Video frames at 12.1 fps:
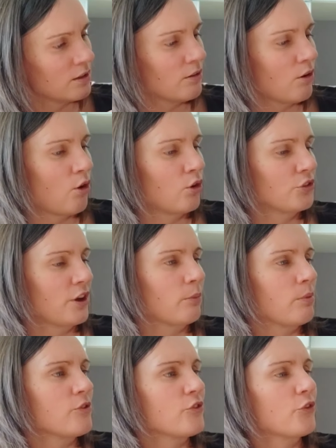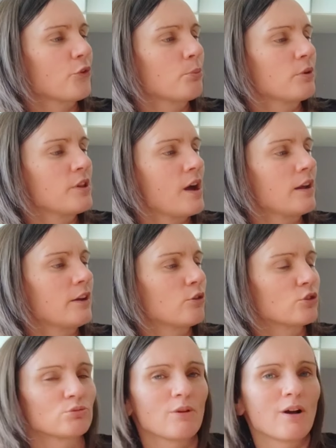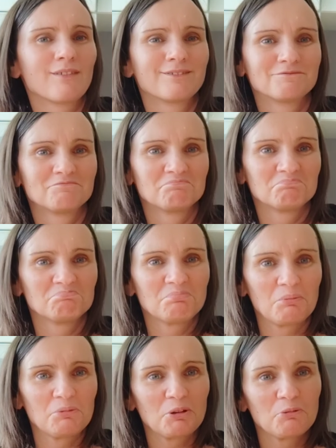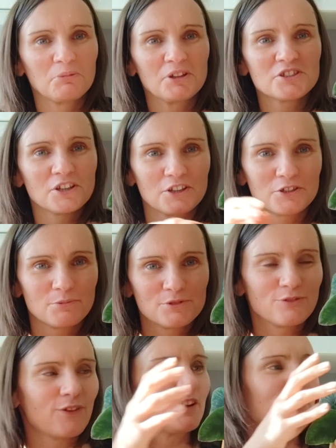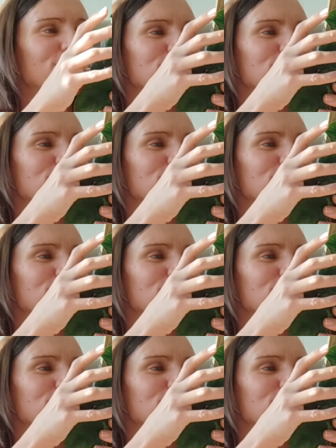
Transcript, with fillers: I o, tak będzie sobie dalej rosła. Mam taką nadzieję, że będzie fajnie